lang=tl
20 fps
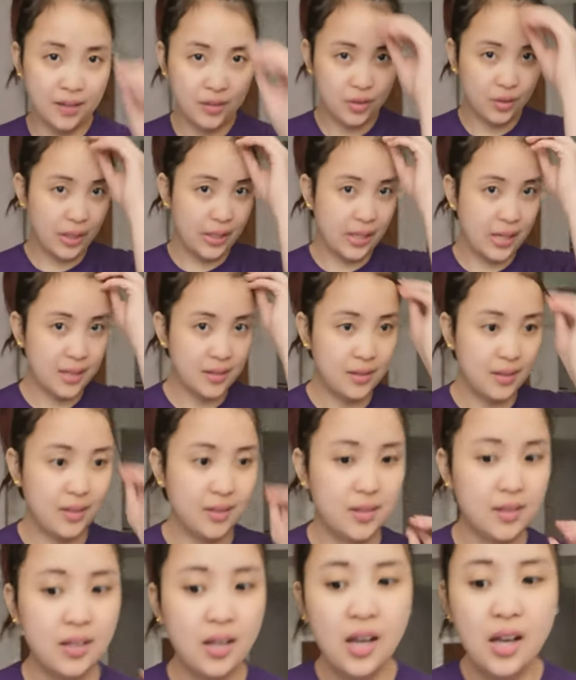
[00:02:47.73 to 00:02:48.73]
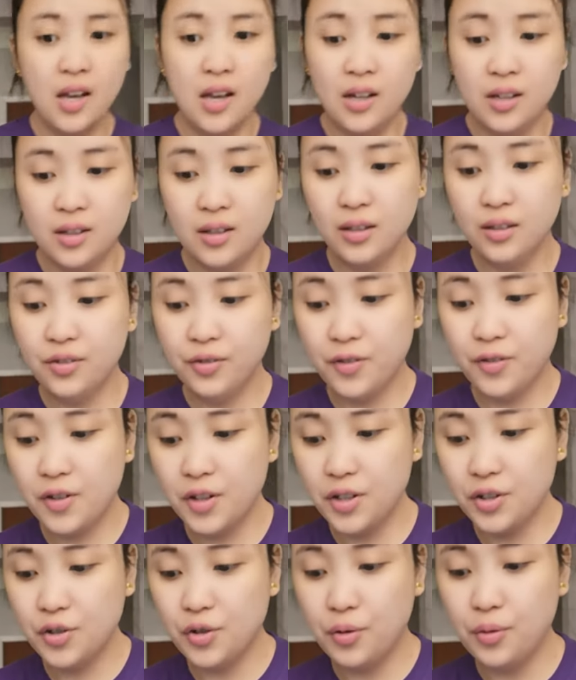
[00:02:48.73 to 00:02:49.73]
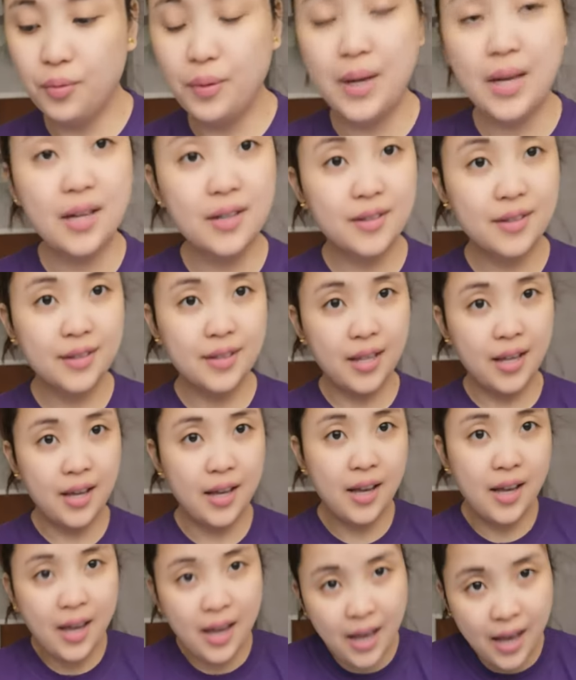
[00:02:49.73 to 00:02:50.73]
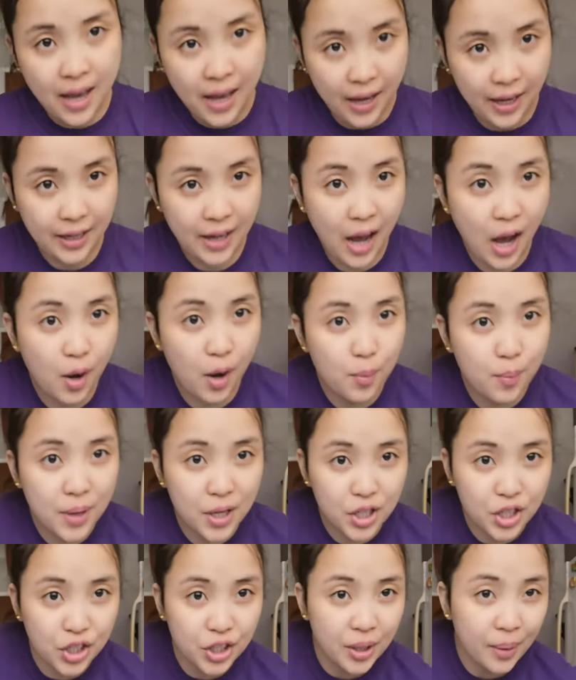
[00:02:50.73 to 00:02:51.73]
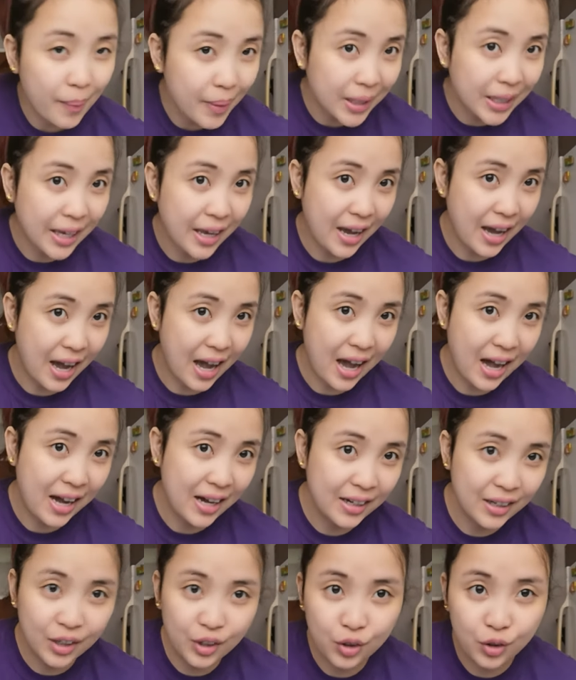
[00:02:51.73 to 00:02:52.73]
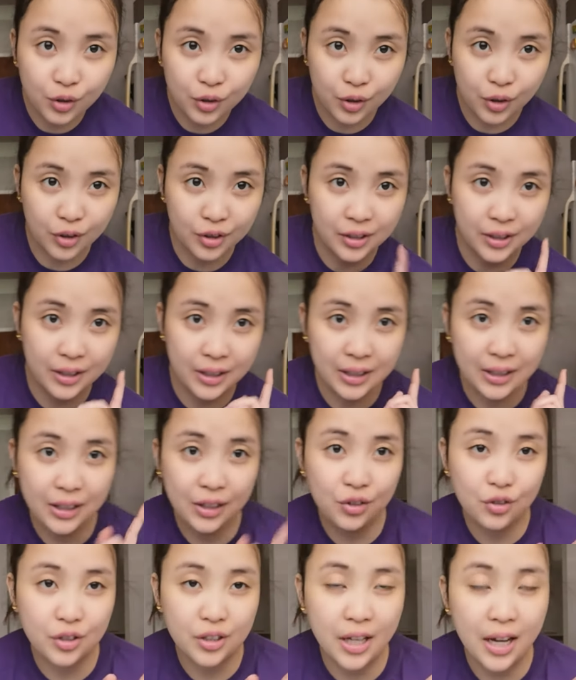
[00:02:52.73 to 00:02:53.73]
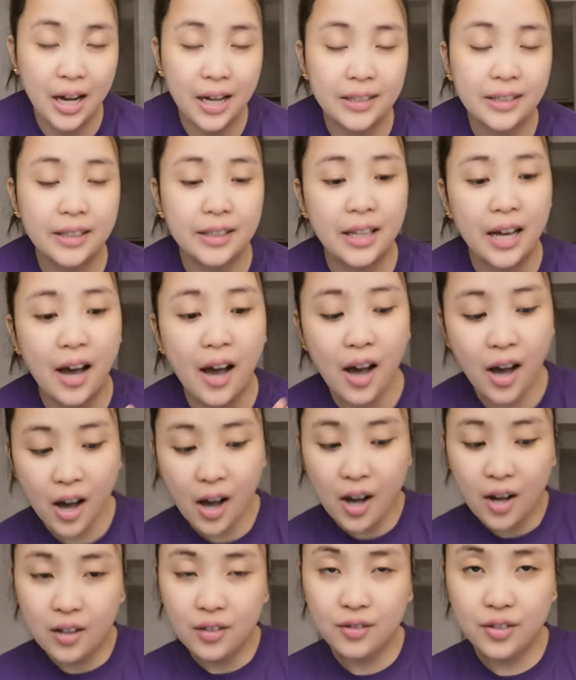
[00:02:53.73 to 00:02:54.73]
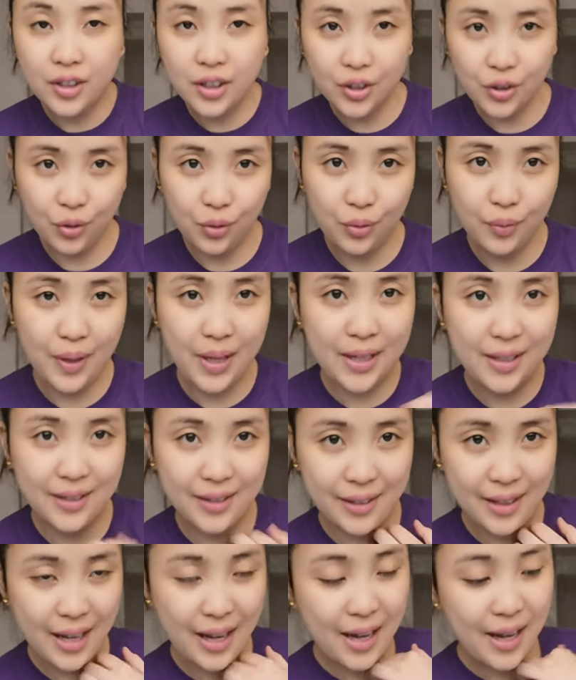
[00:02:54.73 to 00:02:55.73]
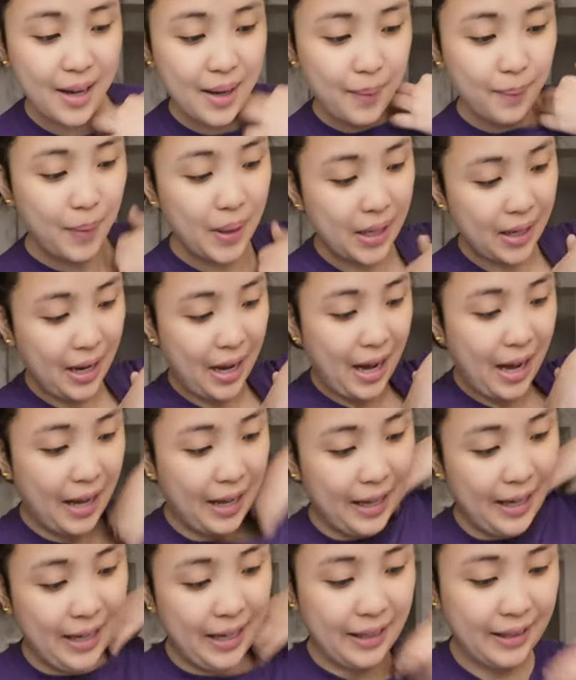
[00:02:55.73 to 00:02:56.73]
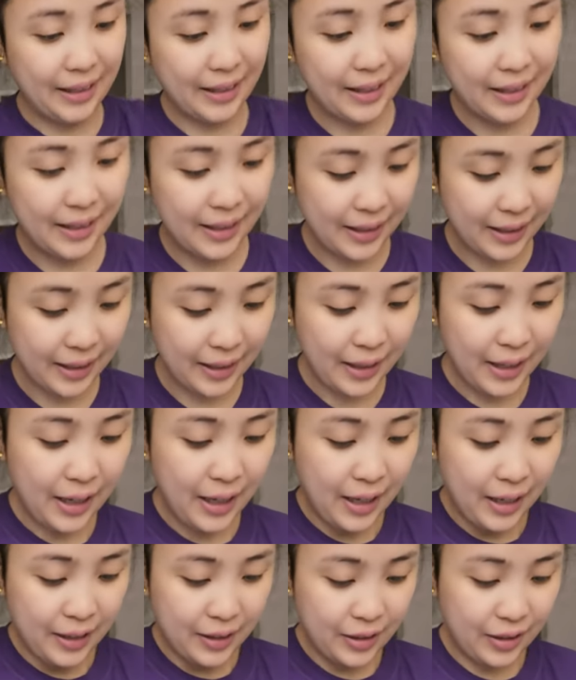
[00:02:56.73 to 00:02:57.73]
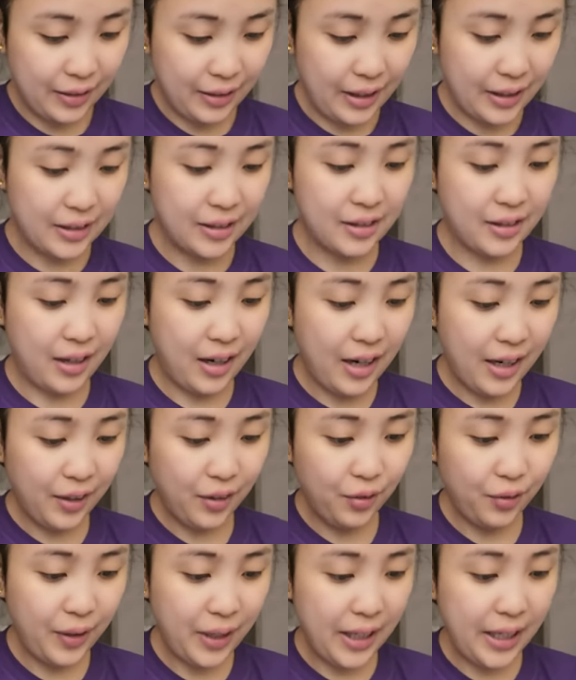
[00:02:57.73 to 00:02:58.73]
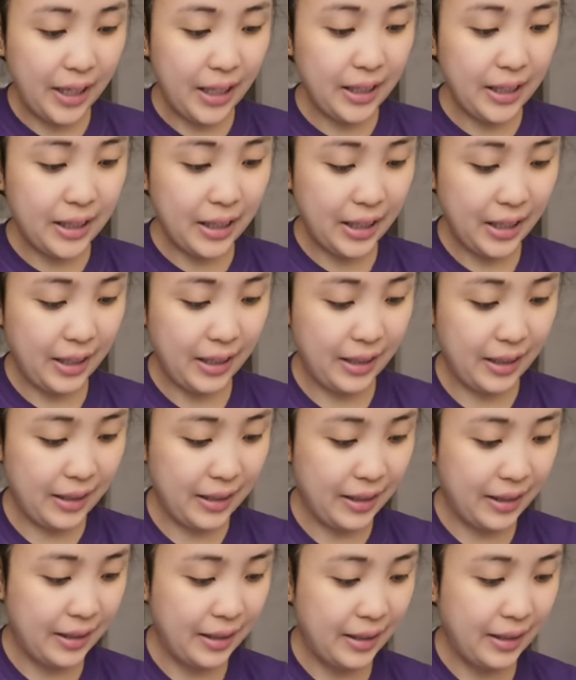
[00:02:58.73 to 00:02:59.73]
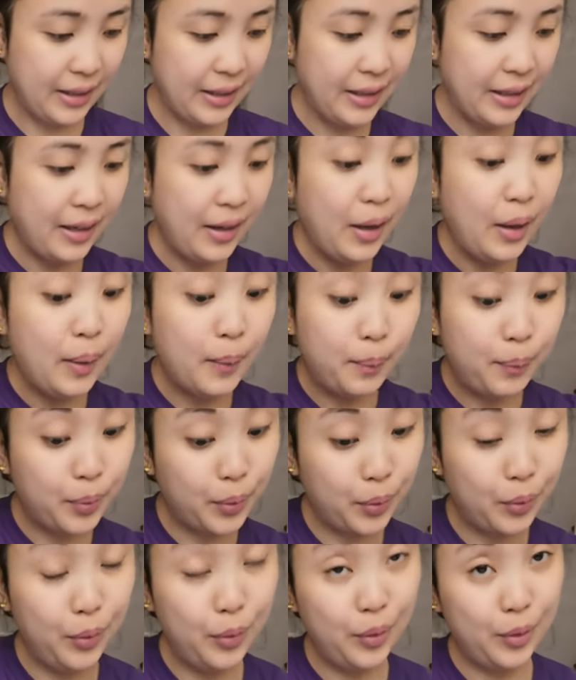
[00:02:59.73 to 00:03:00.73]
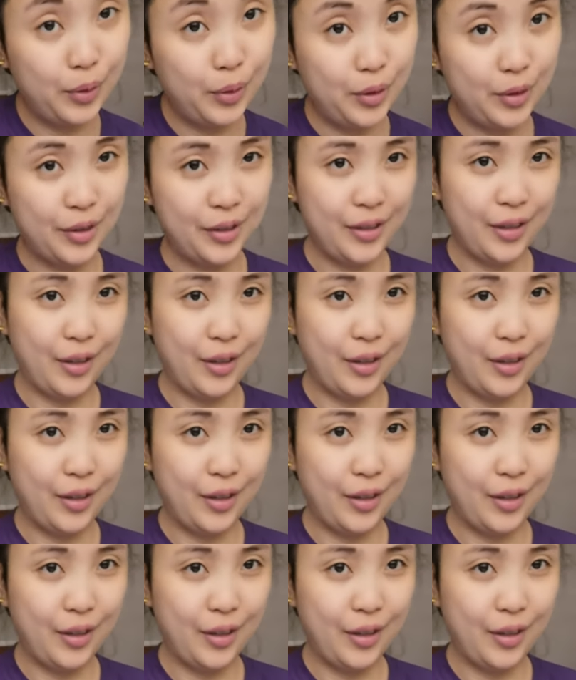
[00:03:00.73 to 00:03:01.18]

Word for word: So I guess that's good for two weeks. And how much naman kaya ang gina-grocery dito sa Canada for two weeks na pagkain. So let's start with fruits.